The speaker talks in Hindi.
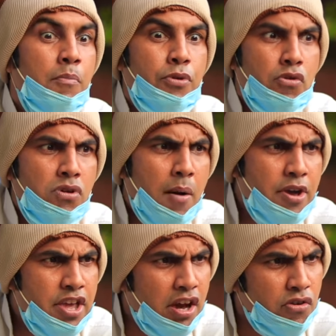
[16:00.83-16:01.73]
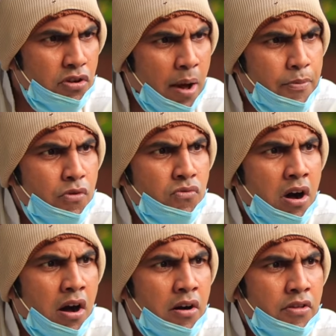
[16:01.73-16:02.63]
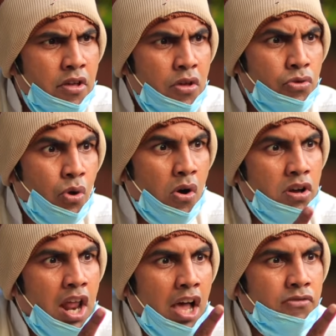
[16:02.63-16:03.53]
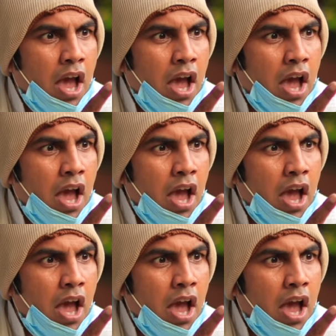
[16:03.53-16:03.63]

पीऊँगा भैया क्यों ना पीऊँगा दो गिलास